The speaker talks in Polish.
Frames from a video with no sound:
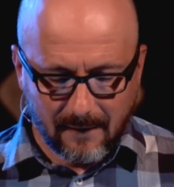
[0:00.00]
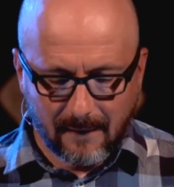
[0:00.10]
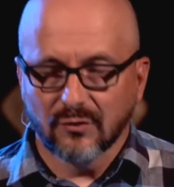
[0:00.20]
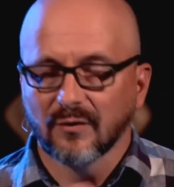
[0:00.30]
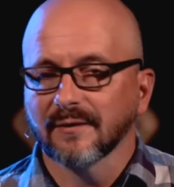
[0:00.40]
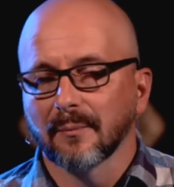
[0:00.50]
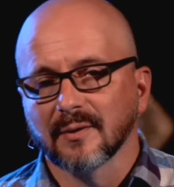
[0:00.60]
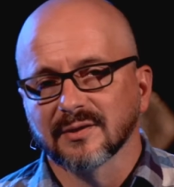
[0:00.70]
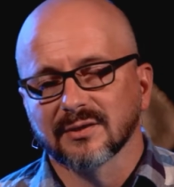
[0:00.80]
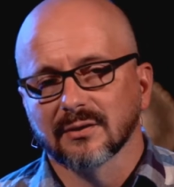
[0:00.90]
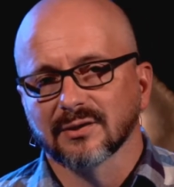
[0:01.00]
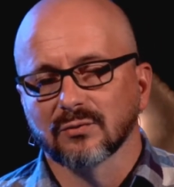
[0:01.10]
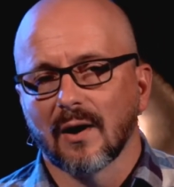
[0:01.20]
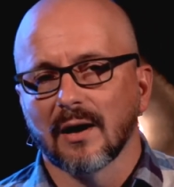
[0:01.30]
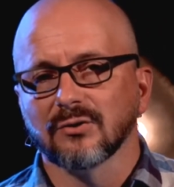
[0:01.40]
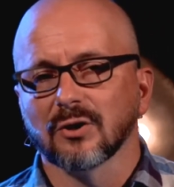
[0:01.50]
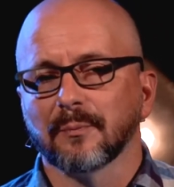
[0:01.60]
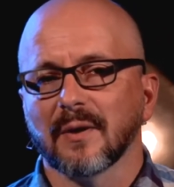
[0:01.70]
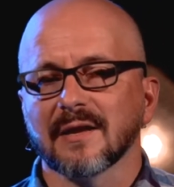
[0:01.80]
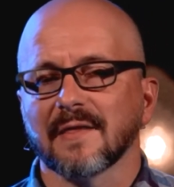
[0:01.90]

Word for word: Świata bez zła i cierpienia.